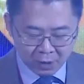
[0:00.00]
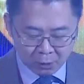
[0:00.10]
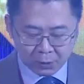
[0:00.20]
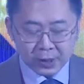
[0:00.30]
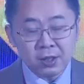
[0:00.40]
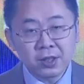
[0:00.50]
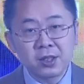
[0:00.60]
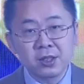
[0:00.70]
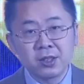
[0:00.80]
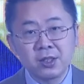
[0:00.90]
毁掉
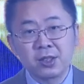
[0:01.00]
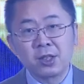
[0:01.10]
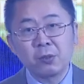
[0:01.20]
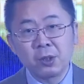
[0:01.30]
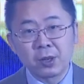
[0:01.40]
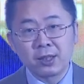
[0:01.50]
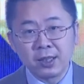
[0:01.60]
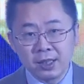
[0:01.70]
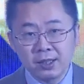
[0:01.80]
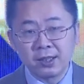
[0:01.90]
信任，你只要会
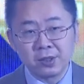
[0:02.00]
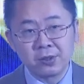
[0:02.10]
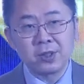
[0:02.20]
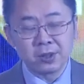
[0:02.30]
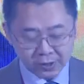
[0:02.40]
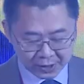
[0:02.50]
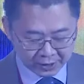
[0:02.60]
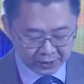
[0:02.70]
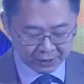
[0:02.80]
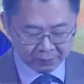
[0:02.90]
玩零和游戏就
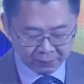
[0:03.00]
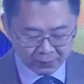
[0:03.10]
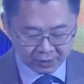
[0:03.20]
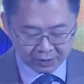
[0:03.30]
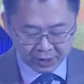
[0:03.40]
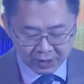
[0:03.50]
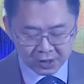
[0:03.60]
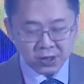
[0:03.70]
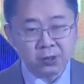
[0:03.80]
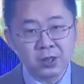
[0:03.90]
可以。零
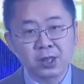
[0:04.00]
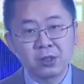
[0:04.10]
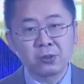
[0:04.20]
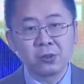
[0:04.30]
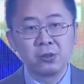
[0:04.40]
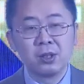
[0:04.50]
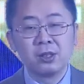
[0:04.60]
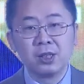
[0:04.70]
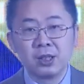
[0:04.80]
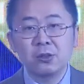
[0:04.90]
和游戏当中，
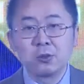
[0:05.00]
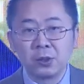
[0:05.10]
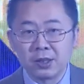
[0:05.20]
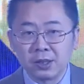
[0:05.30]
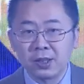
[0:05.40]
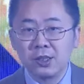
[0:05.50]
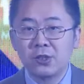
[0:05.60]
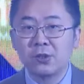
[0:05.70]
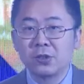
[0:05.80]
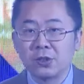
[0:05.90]
你的所得
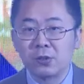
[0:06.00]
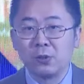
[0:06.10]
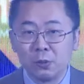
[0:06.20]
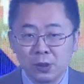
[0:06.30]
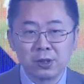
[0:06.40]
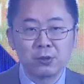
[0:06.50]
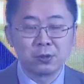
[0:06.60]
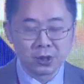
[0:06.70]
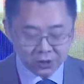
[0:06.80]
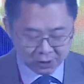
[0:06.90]
就是我的
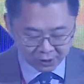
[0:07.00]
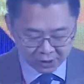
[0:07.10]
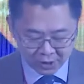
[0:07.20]
所失，